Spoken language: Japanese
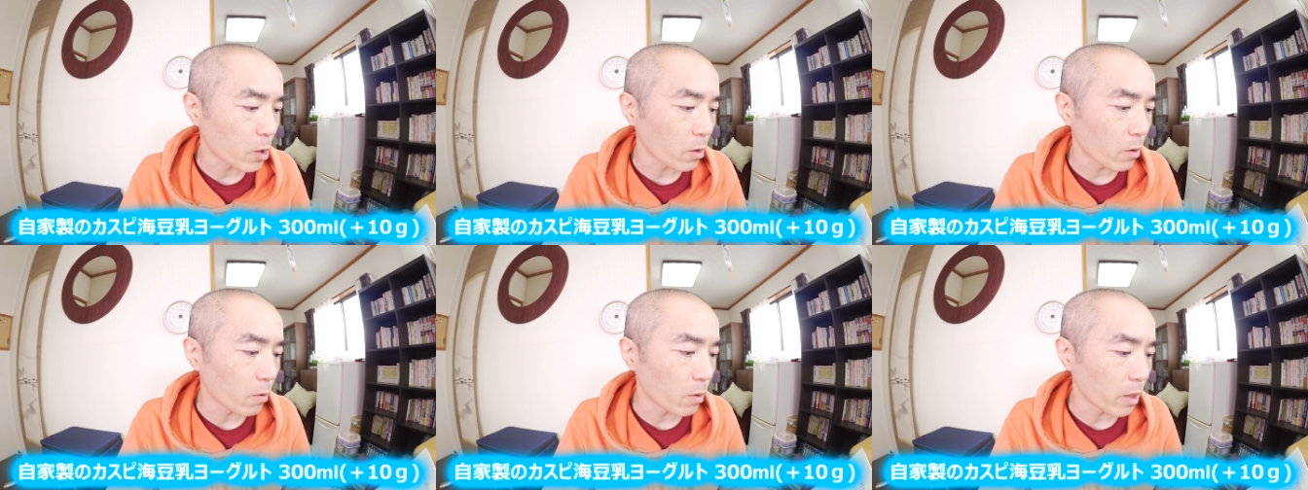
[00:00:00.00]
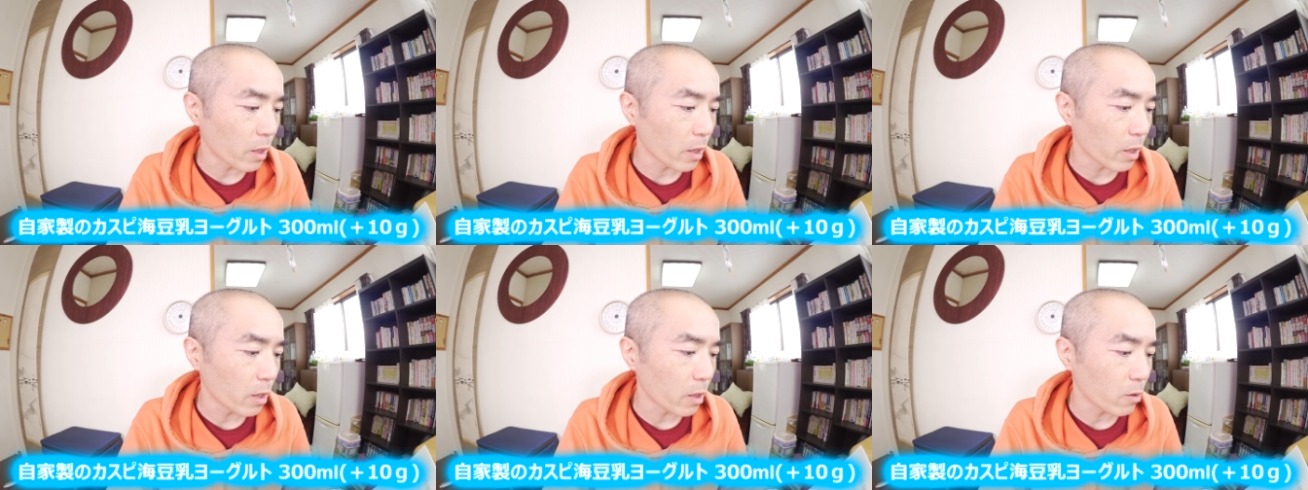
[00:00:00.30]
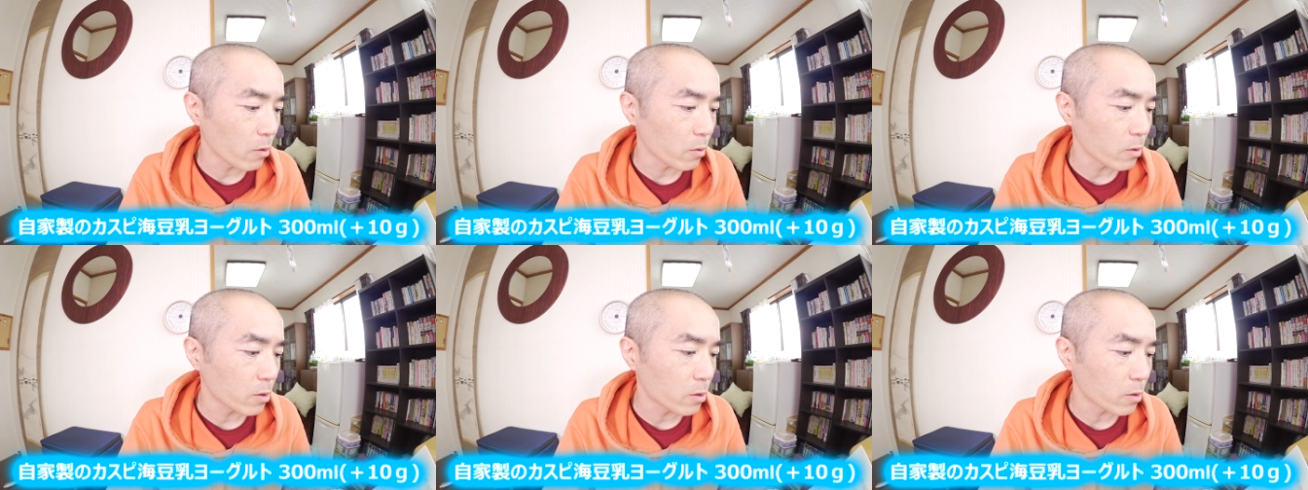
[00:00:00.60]
今日
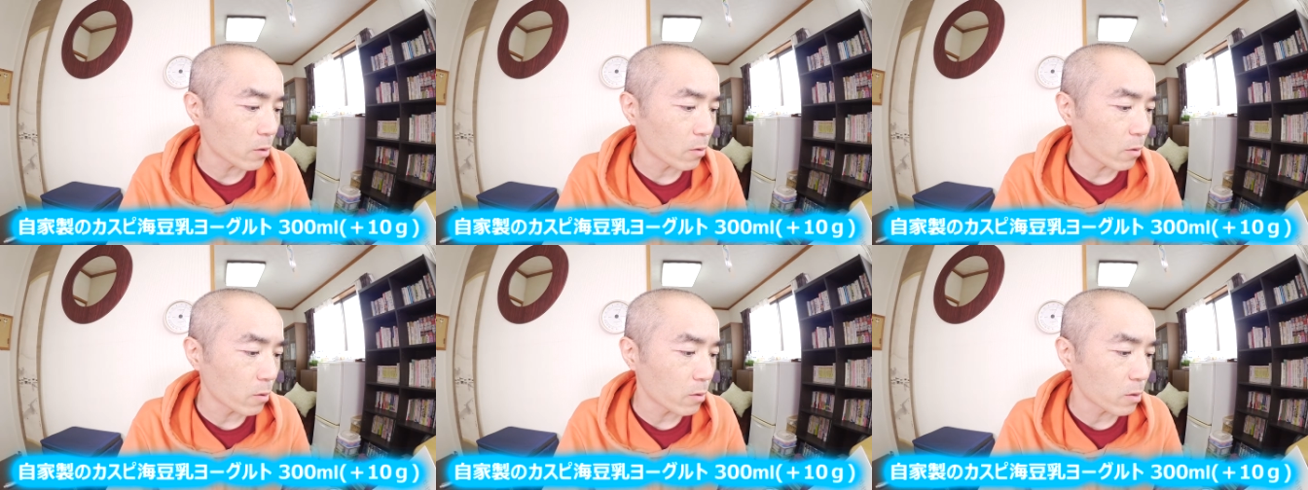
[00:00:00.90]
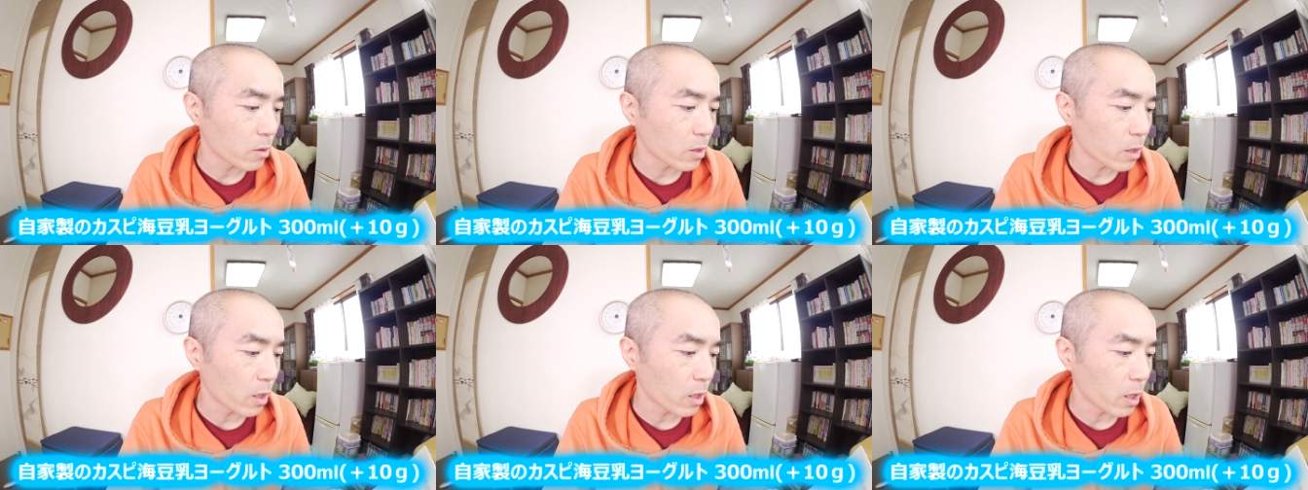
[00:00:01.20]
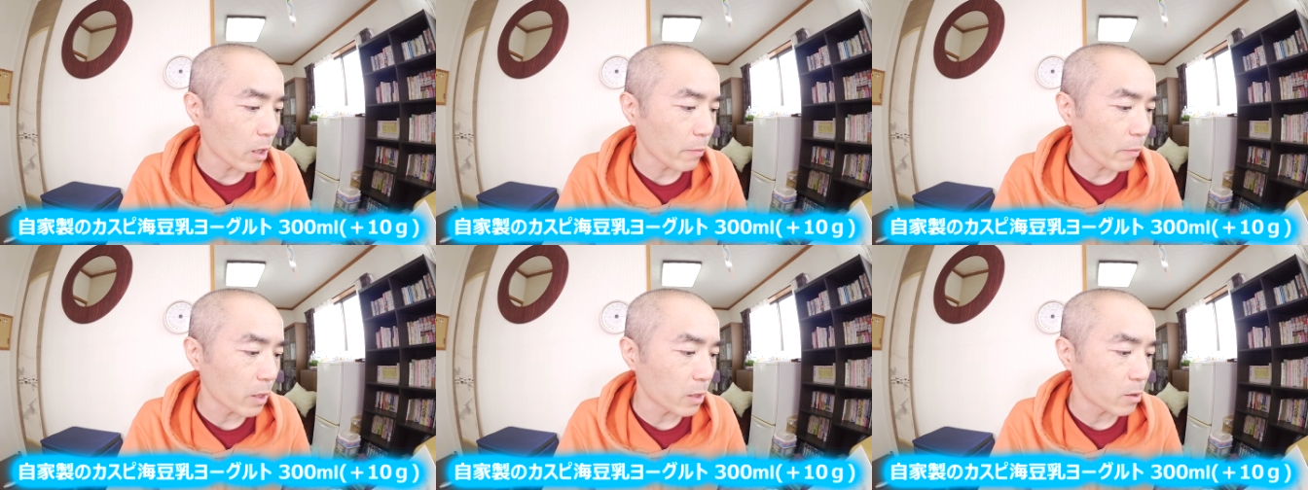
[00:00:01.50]
A46 世
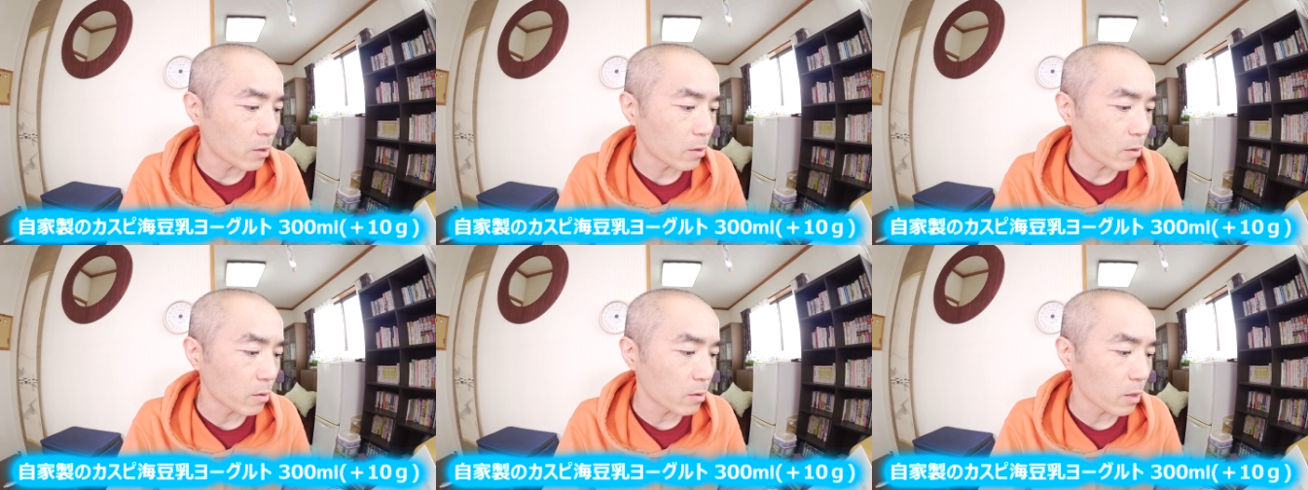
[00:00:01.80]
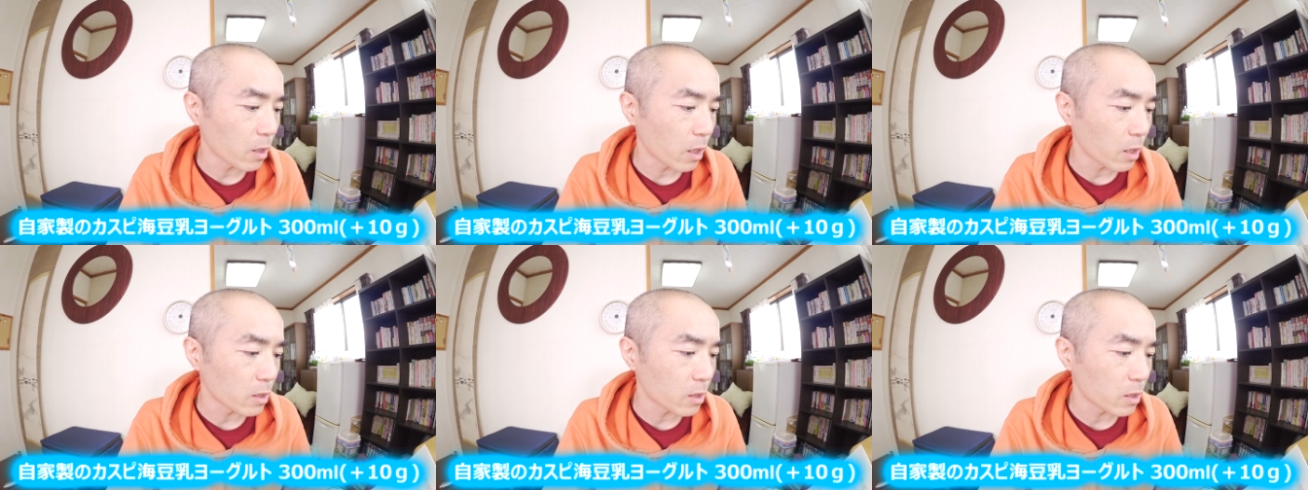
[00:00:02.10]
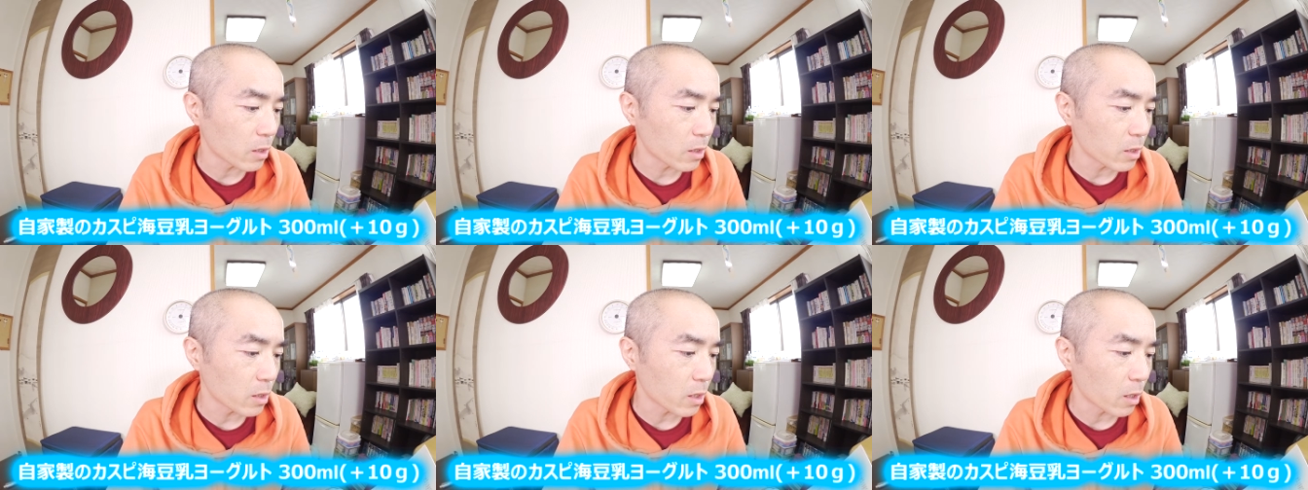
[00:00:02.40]
代目18
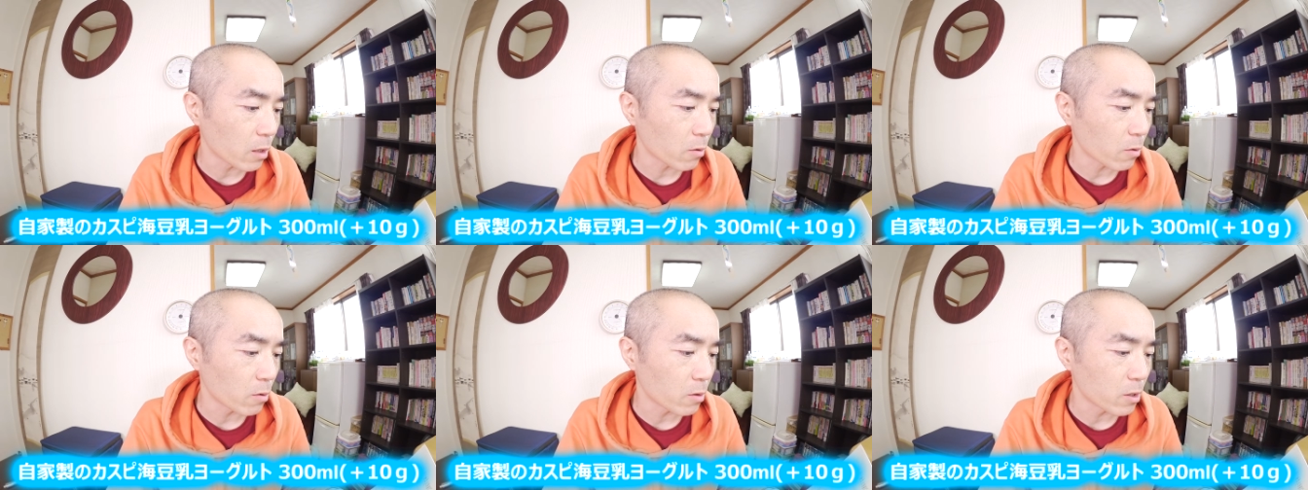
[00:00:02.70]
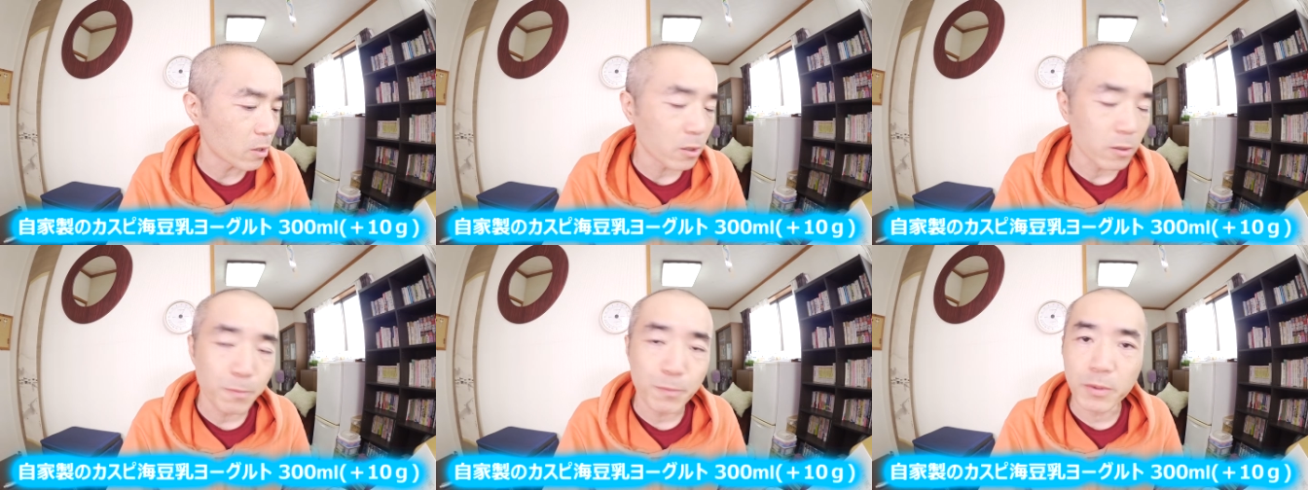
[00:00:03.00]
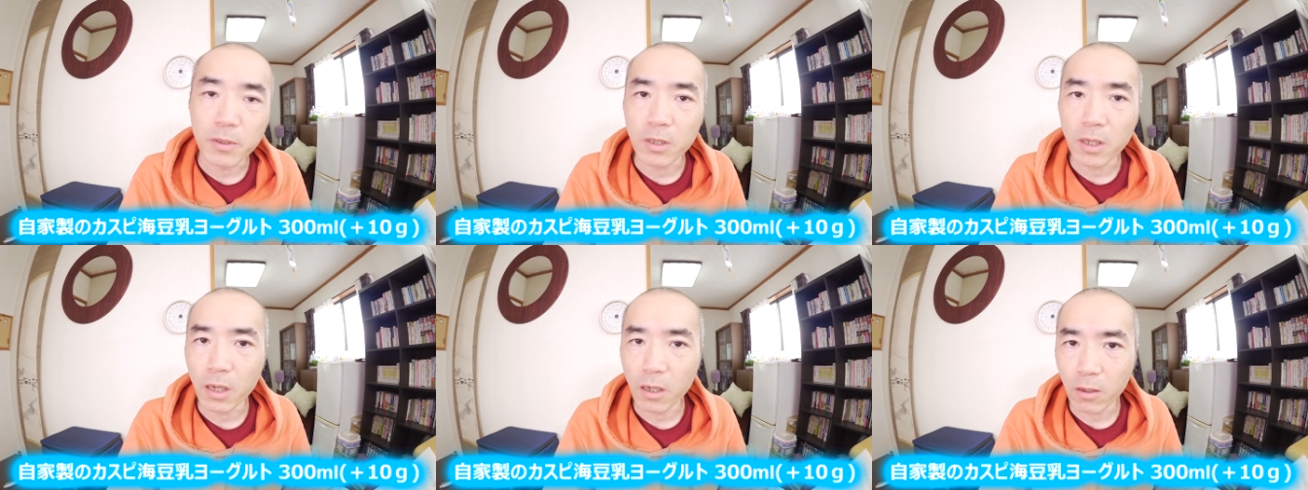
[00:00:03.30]
時間と20
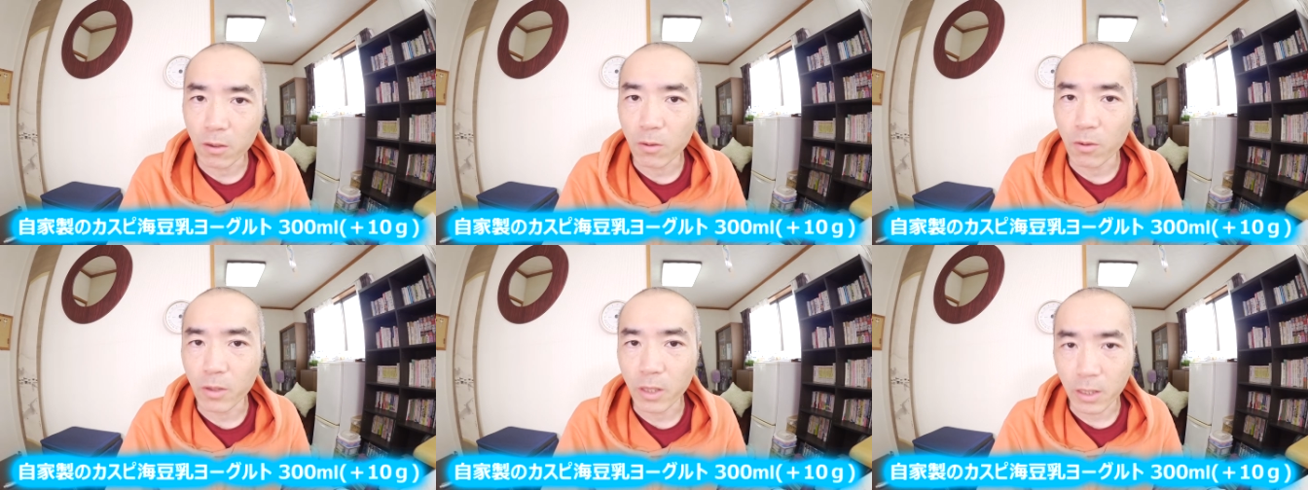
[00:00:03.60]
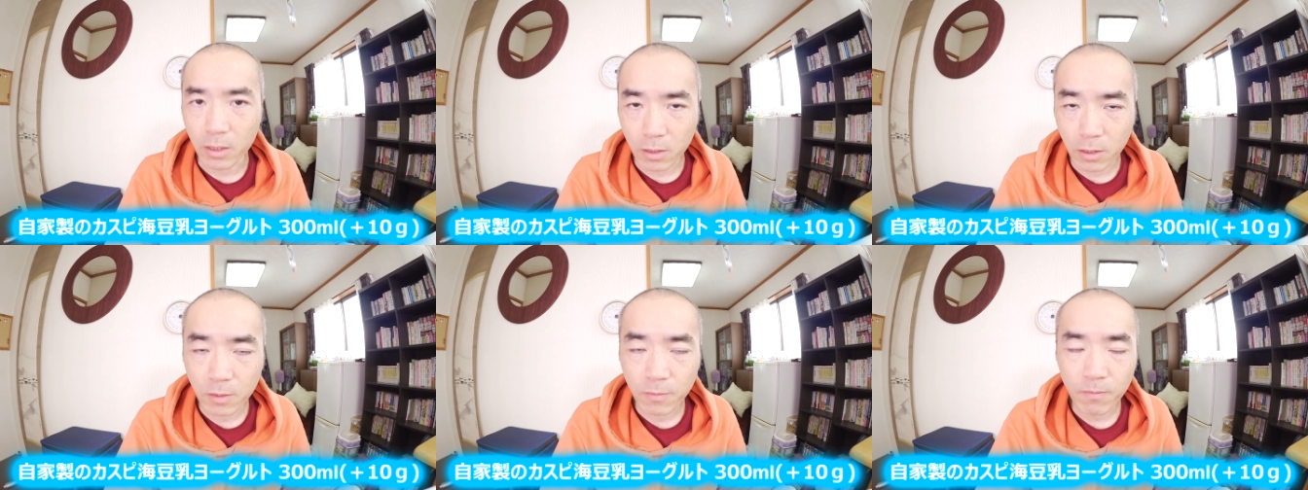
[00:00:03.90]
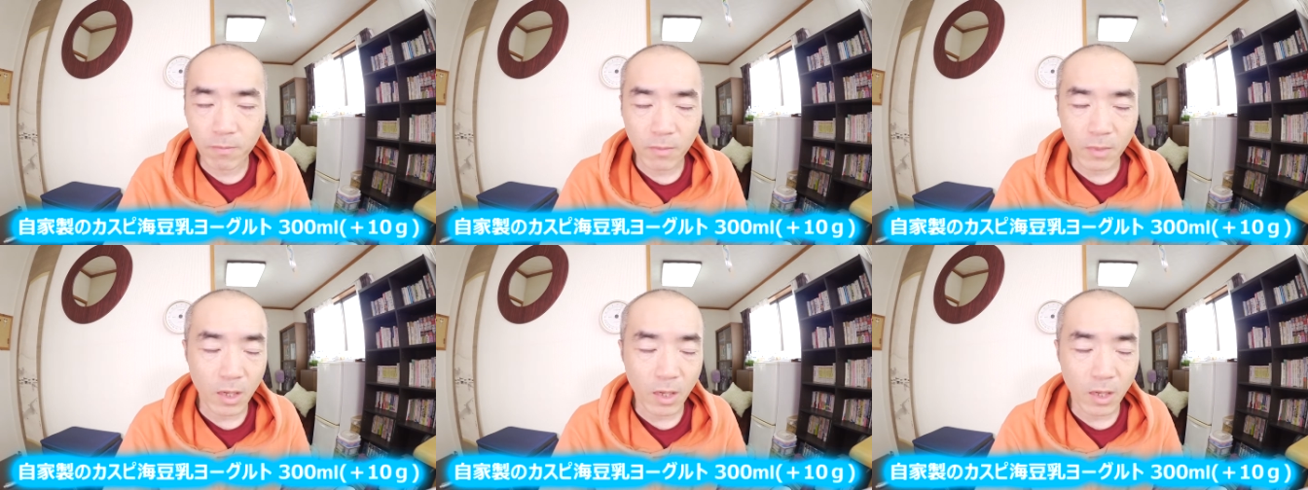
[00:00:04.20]
分発酵のやつ、